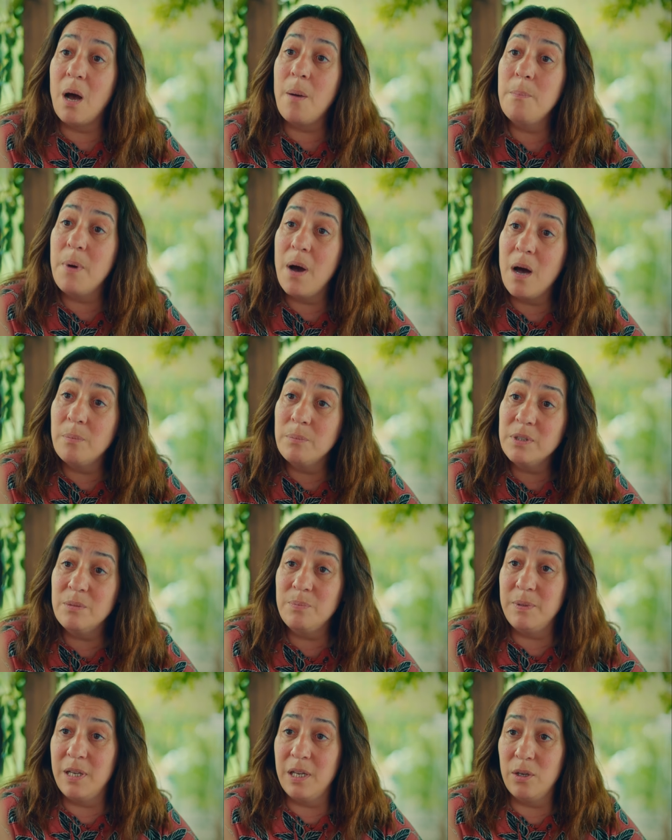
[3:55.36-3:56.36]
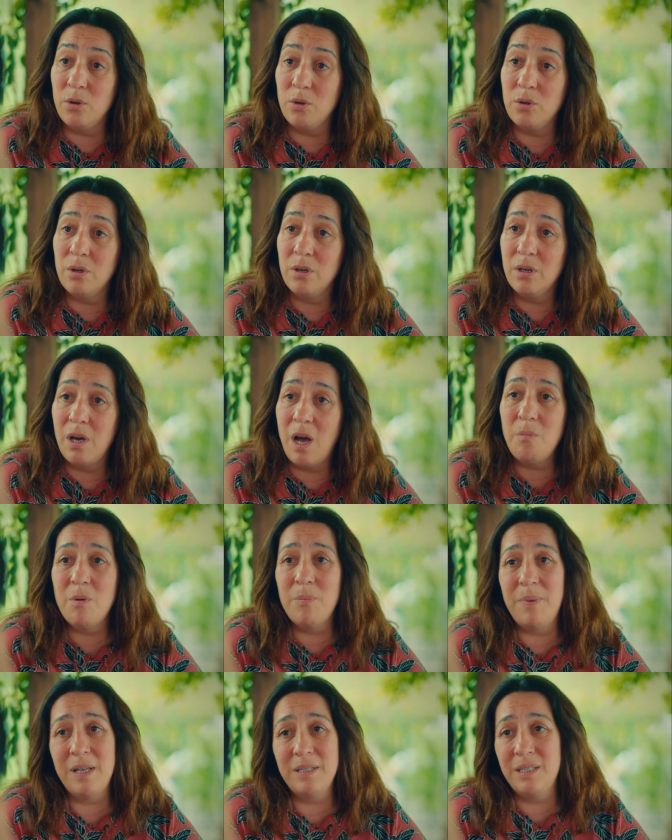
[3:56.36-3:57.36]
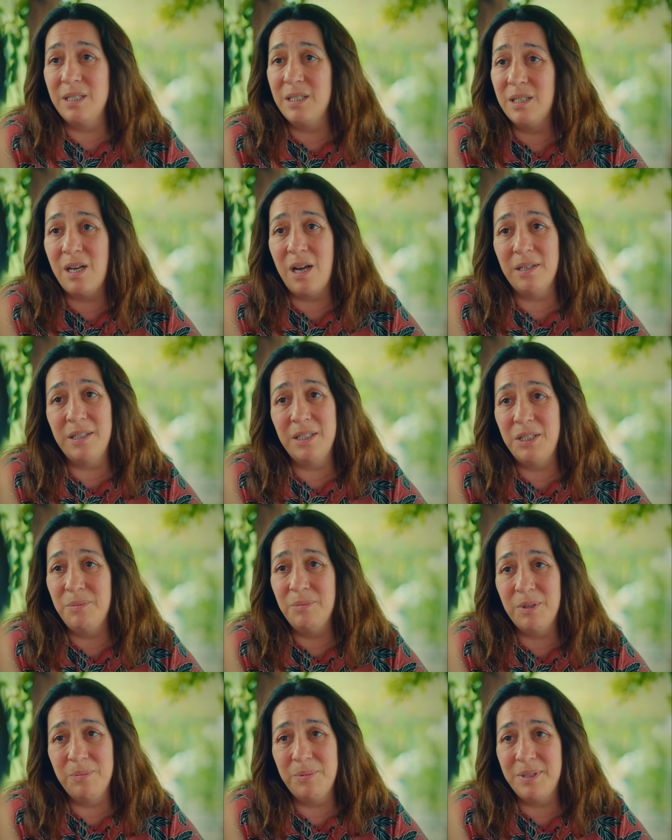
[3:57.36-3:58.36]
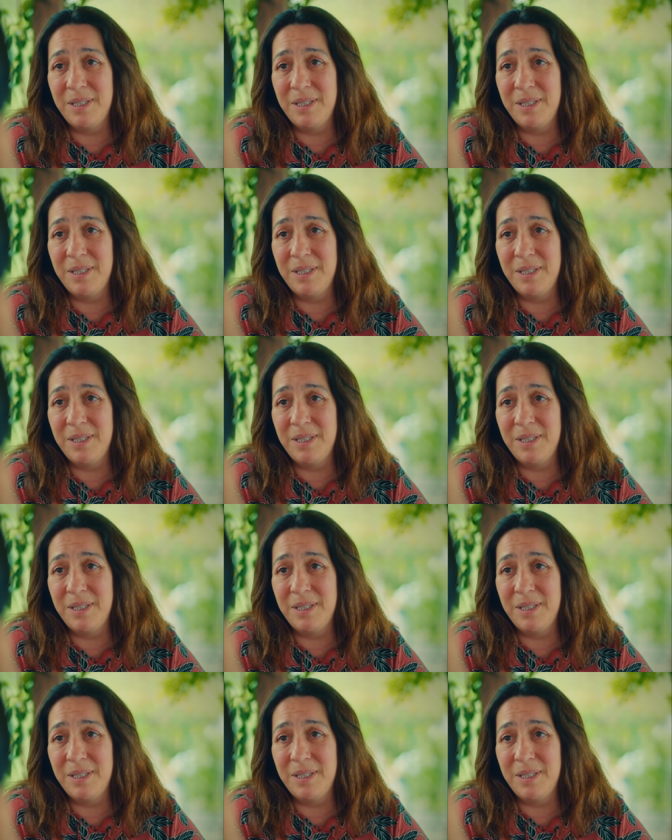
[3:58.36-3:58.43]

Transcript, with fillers: Kan bağımız bile yok. Ama ben seni kardeşim gibi